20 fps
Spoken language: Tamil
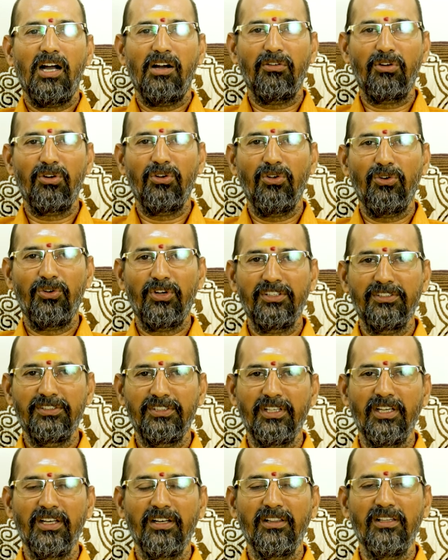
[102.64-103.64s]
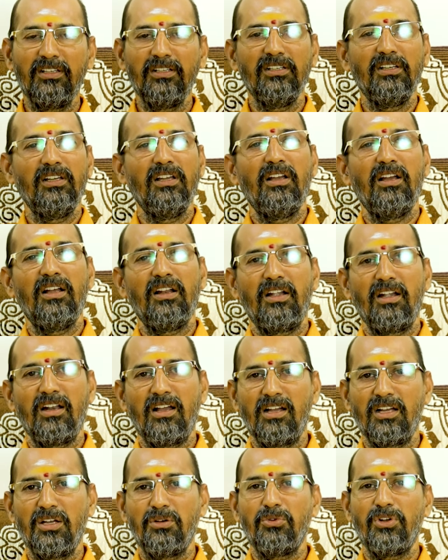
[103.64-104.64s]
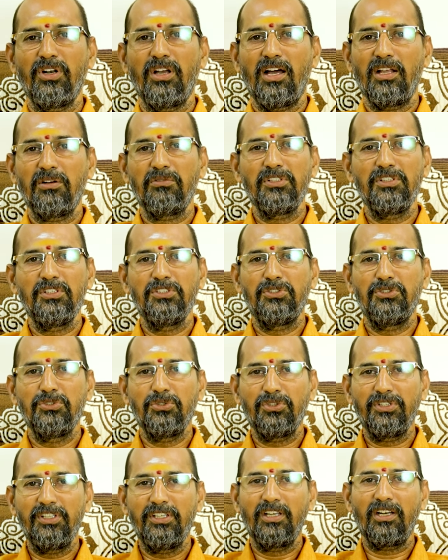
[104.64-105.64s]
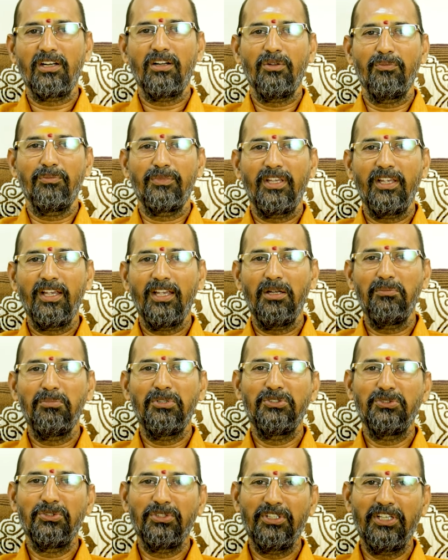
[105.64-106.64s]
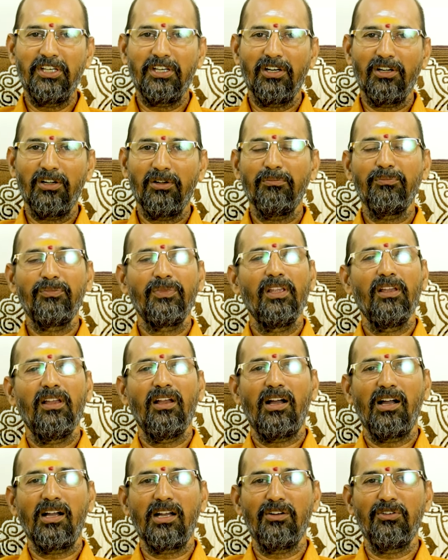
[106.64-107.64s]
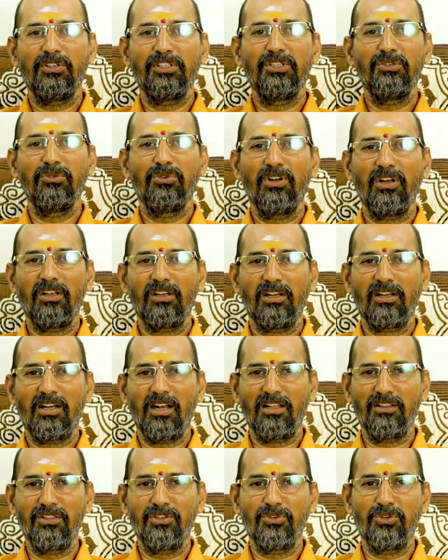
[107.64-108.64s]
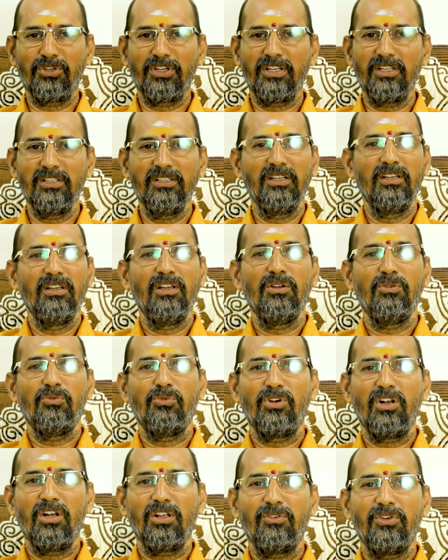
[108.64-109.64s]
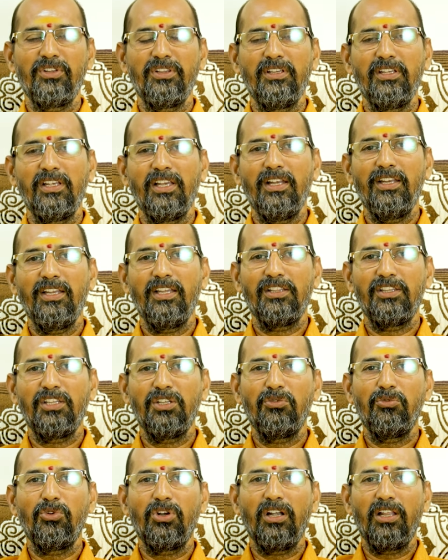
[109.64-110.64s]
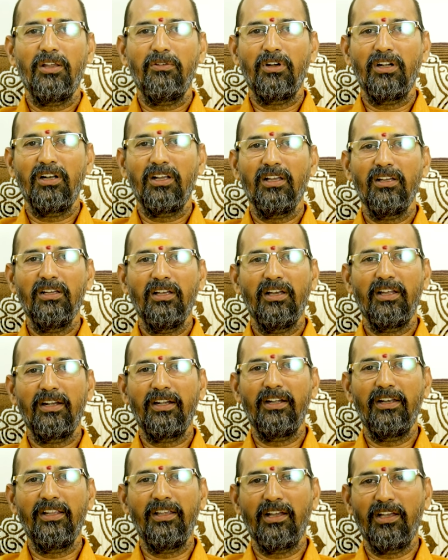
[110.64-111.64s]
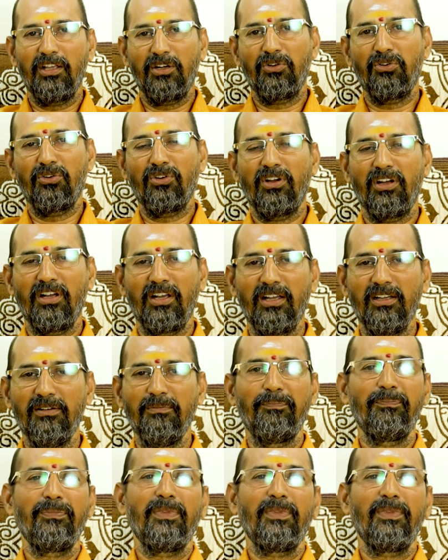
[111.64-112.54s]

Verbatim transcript: அவர்களுடன் சேர்ந்து நாங்கள் ஒரு அறுபது ஜோதிடர்களும் ஏஎல்பி ஜோதிடர்களும் அங்கே வந்து உங்களுக்கு கலந்து கொண்டு உங்களுக்கு வந்து எளிய தீர்வுகளை வழங்க ரெடியாக இருக்கிறோம் அங்கே